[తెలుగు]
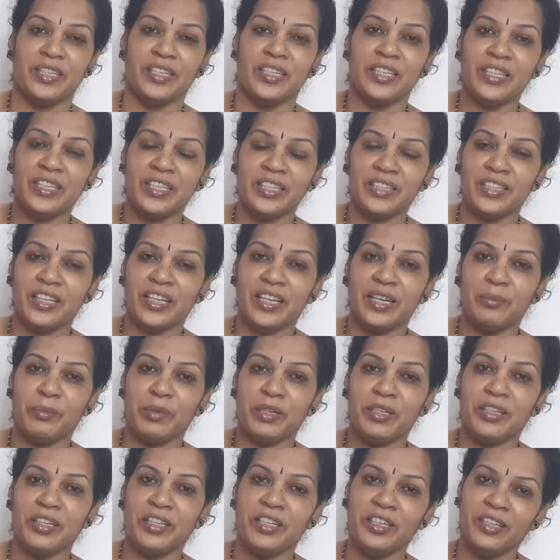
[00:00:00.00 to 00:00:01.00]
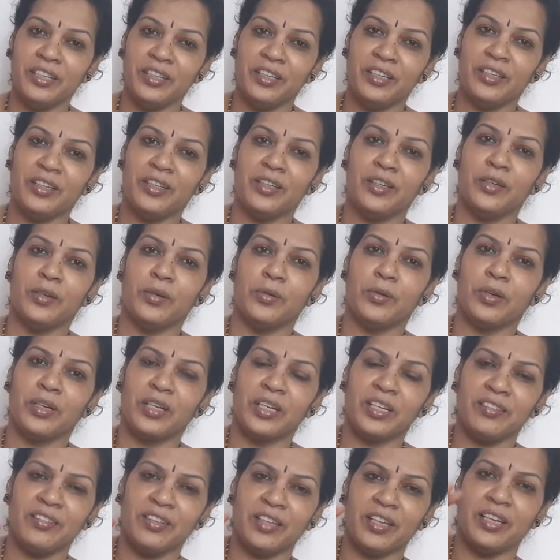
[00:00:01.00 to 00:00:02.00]
ఏకతాళం అంటే
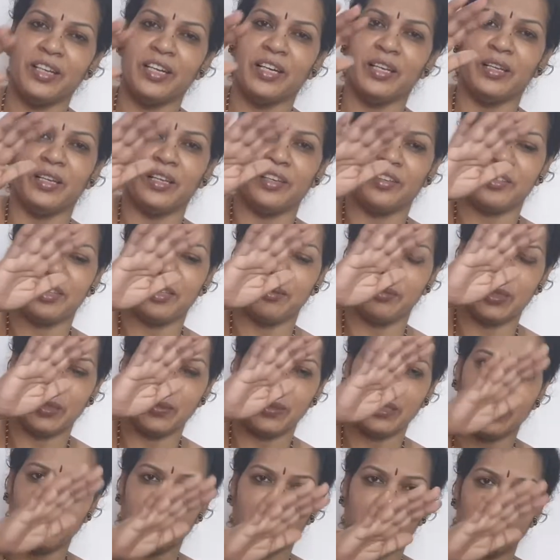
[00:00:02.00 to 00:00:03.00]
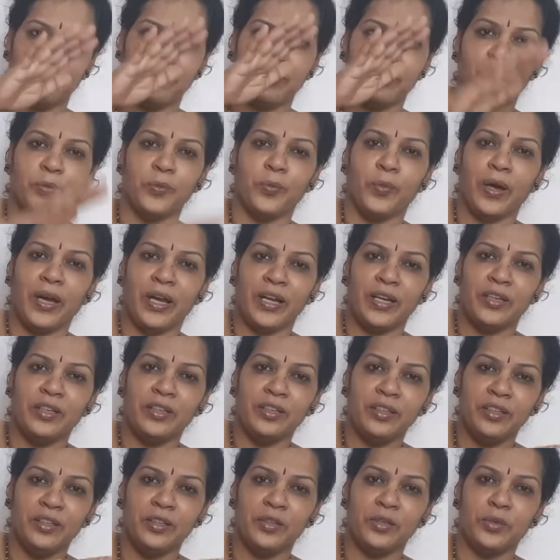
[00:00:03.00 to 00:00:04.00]
ఒకటేసారి ఇలా వేస్తామండి తాళం వన్
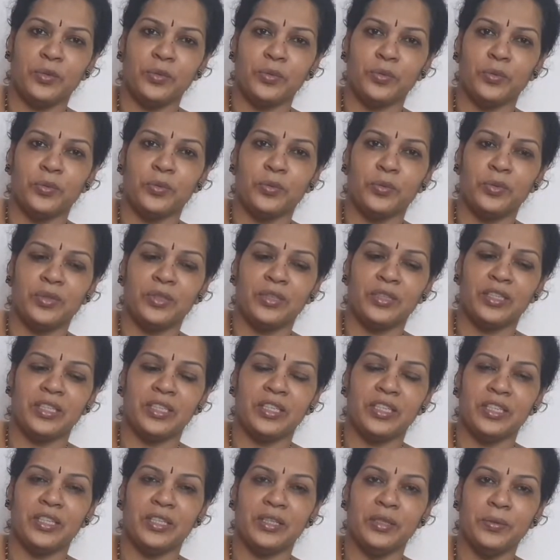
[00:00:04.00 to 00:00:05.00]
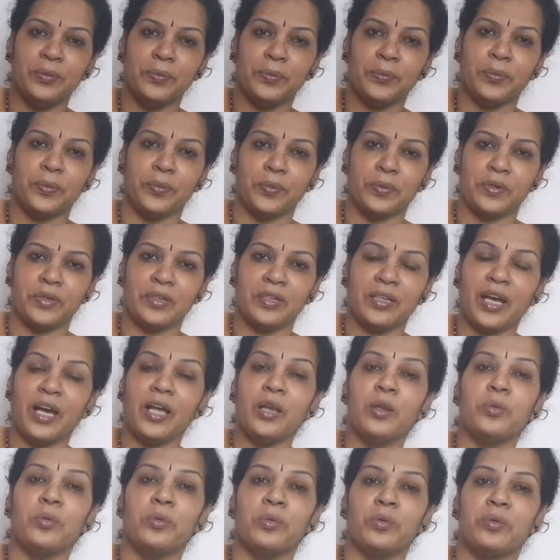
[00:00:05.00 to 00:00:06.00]
టూ త్రీ ఫోర్
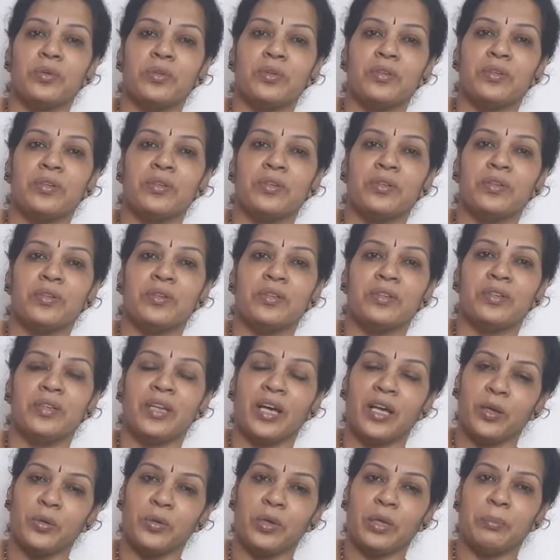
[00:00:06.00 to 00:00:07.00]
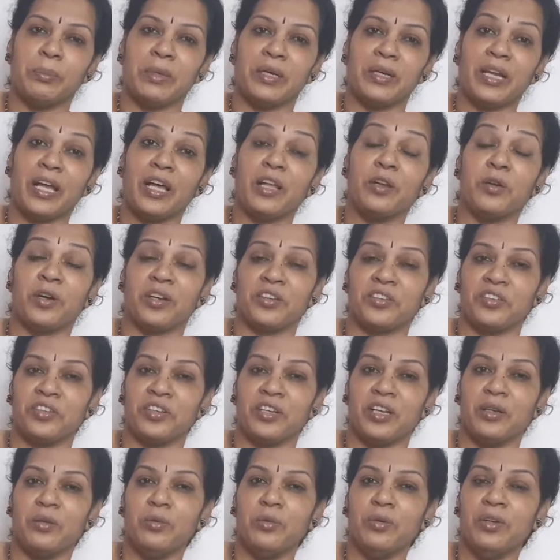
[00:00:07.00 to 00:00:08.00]
నాలుగు నాలుగు అనమాట నాలుగు
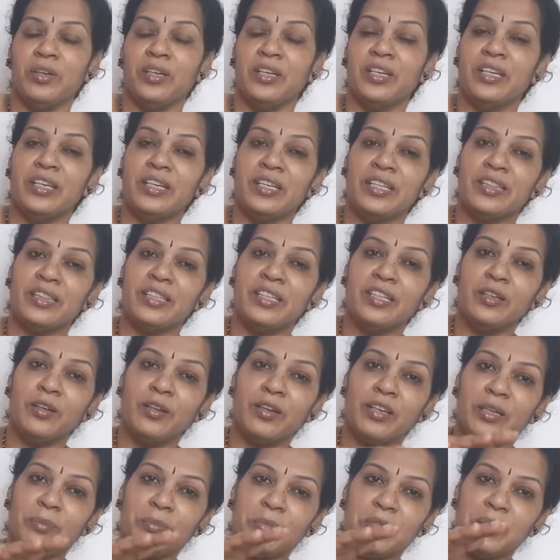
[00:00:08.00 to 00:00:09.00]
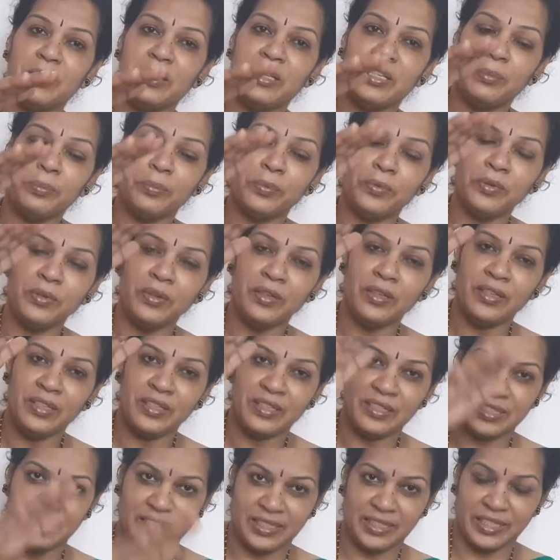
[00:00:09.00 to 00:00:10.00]
అక్షరాలు దీంట్లో ఏమిటంటే ఇప్పుడు
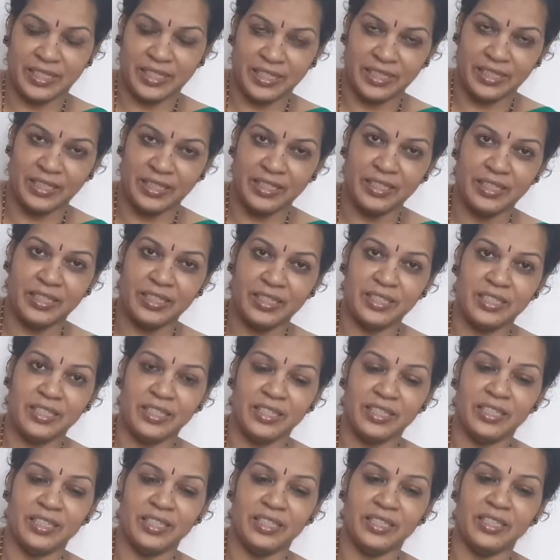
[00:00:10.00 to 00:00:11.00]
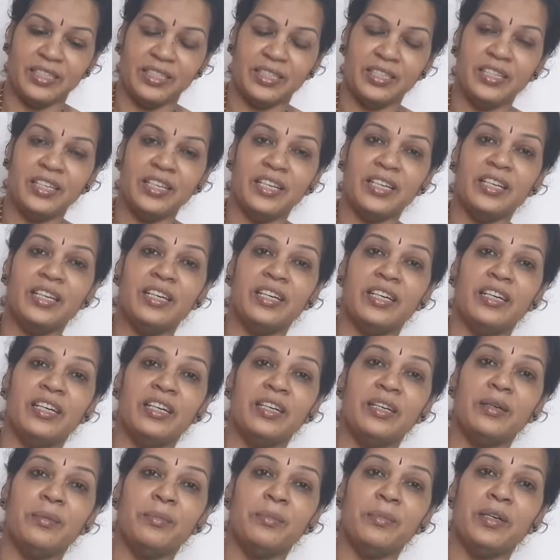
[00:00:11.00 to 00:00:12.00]

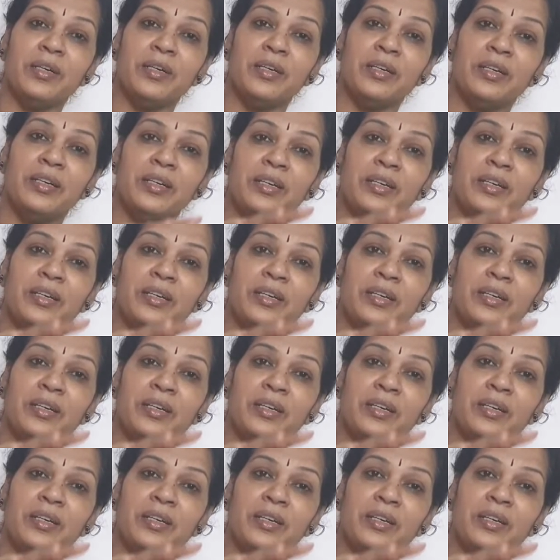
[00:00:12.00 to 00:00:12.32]
సరిగమా